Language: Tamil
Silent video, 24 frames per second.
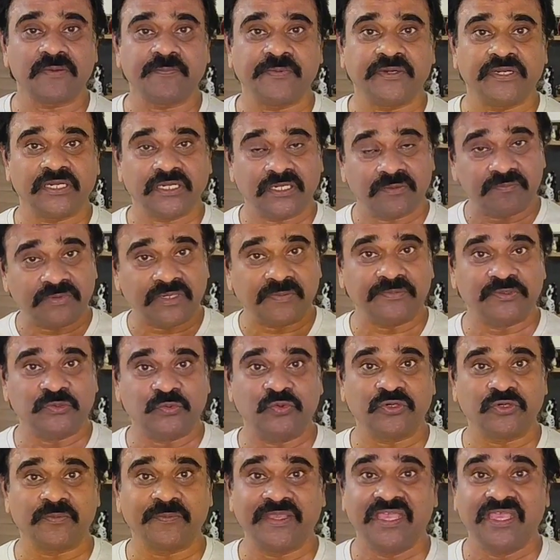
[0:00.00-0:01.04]
சாப்பிடலாம் நமது
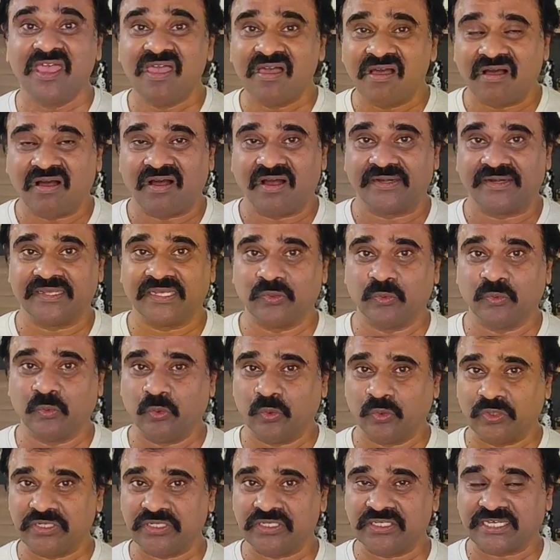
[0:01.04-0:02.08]
உரிமை ஆனால்
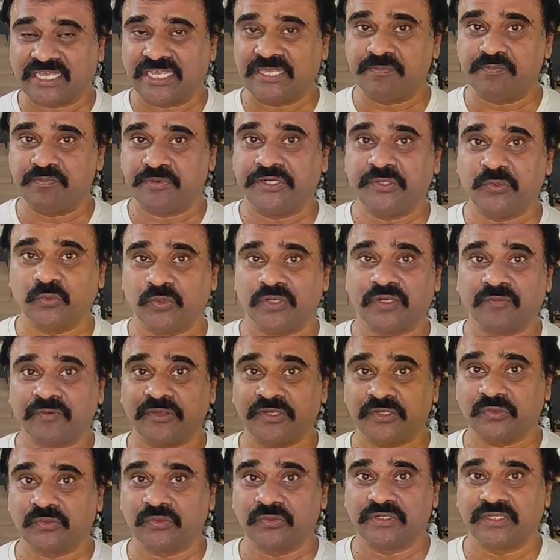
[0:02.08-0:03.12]
ஒரு கைப்பிடி
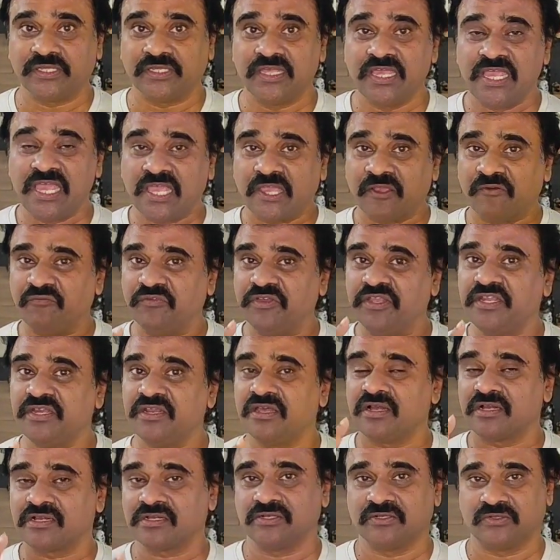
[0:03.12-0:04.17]
உணவை கூட
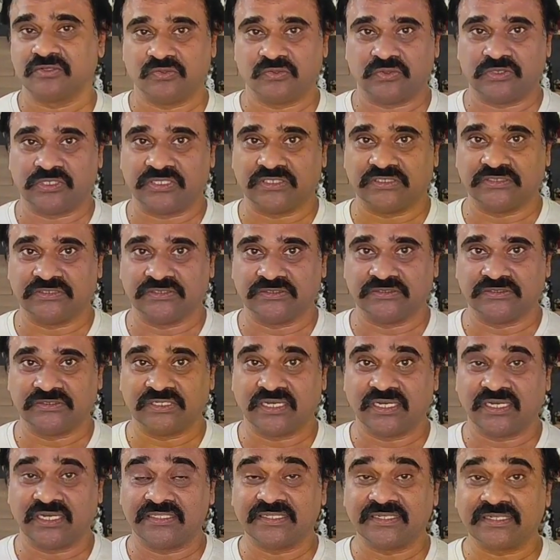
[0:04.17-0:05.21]
வீணாக்கக்கூடாது
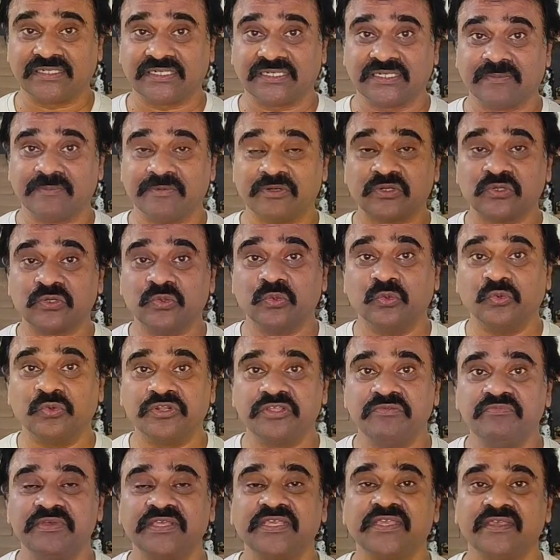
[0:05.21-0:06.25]
அதற்கு நமக்கு
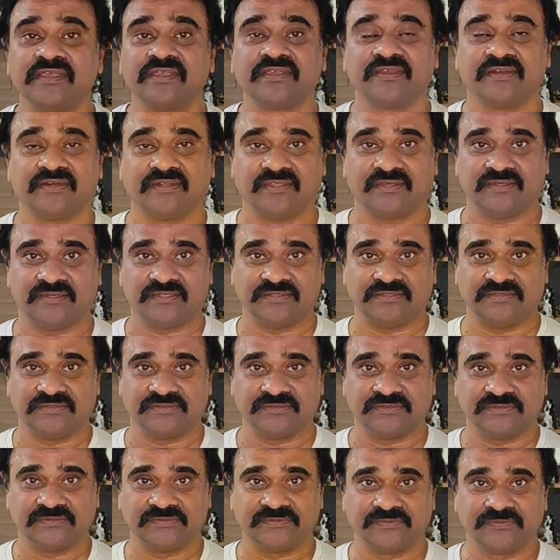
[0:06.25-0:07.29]
உரிமையே கிடையாது
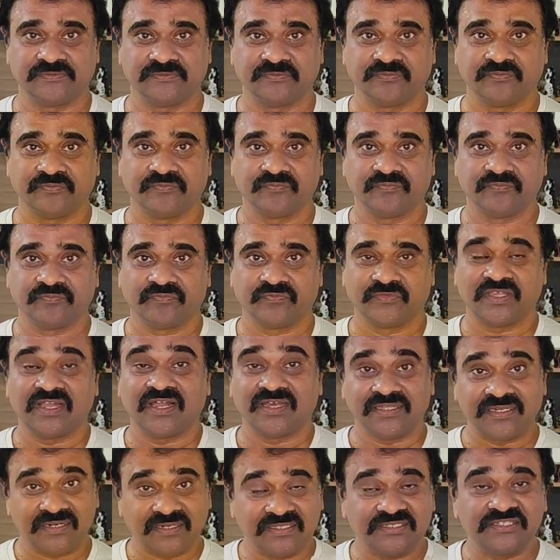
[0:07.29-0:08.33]

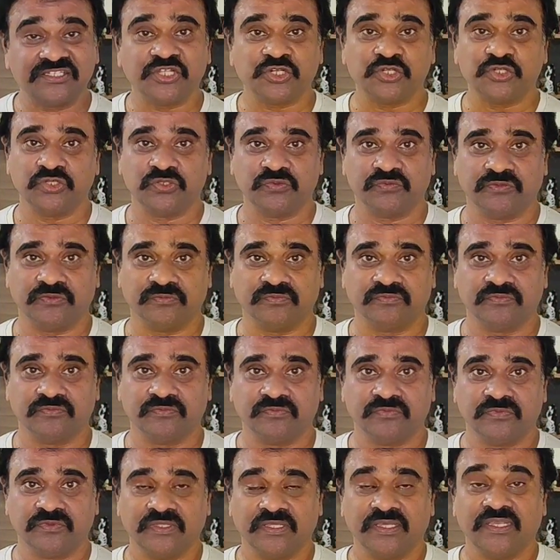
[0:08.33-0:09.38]
அதனால் திருந்துவோம்
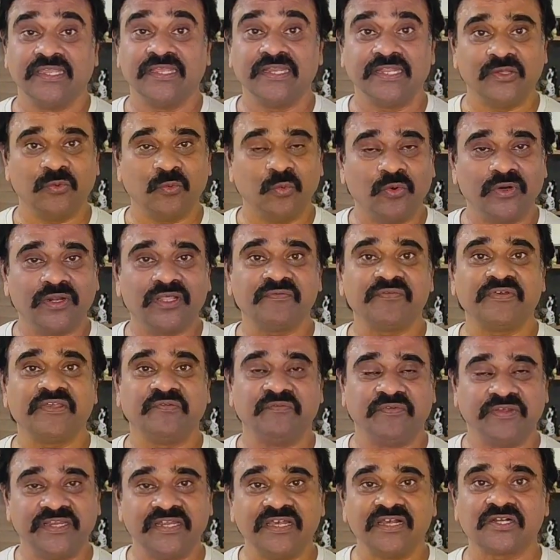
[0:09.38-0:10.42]
இனி உணவை
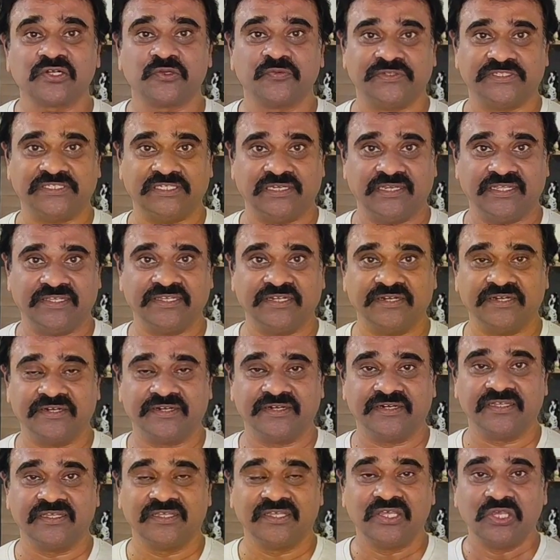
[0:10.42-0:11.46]
வீணாக்குவதில்லை
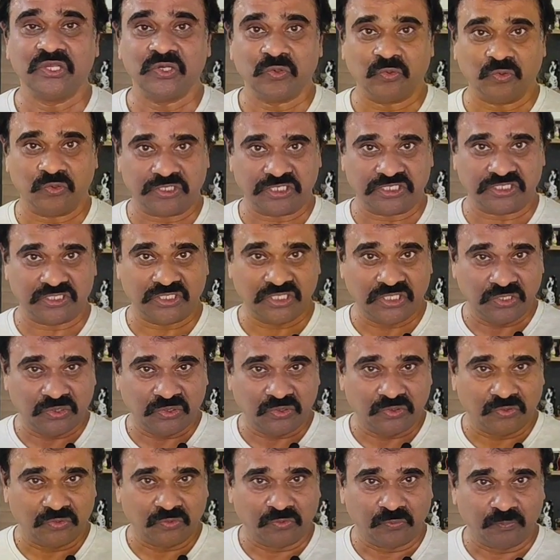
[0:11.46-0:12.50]
என்று ஒரு
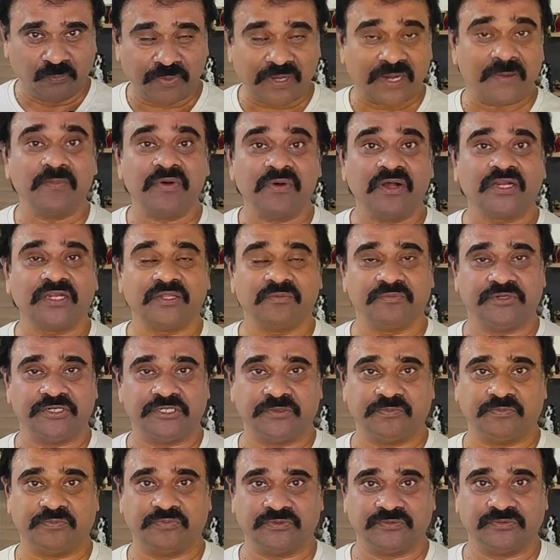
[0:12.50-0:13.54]
பிரமாணம்
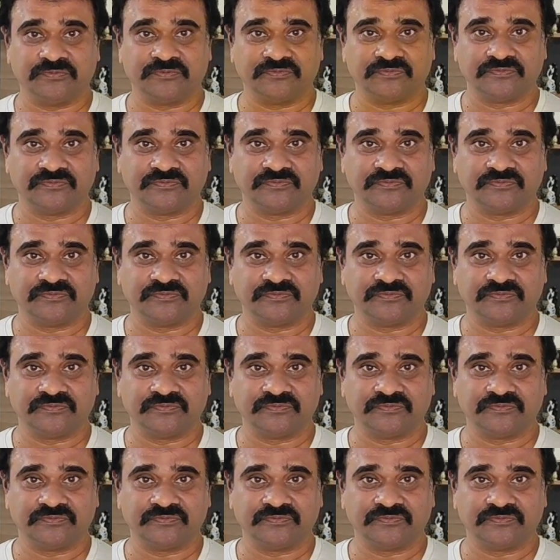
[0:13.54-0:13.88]
எடுப்போம்